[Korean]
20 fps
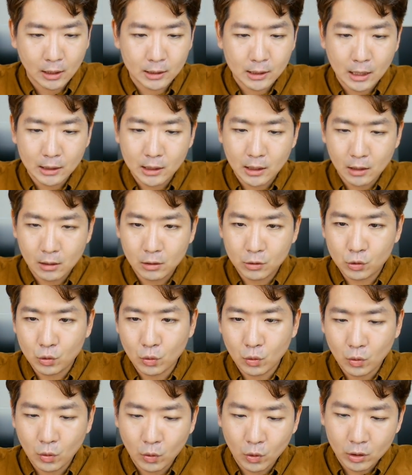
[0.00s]
예, 사실은
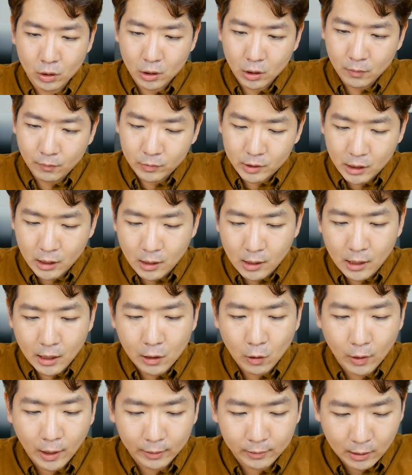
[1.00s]
조금 질릴
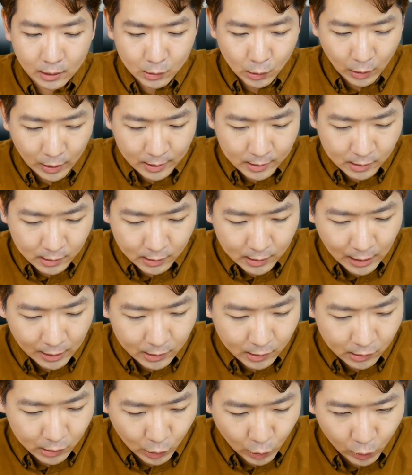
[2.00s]
것 같아서 안
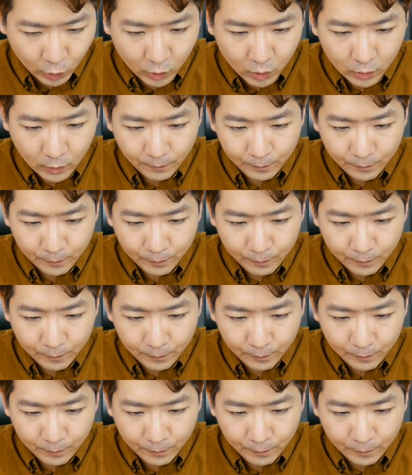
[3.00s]
샀어요.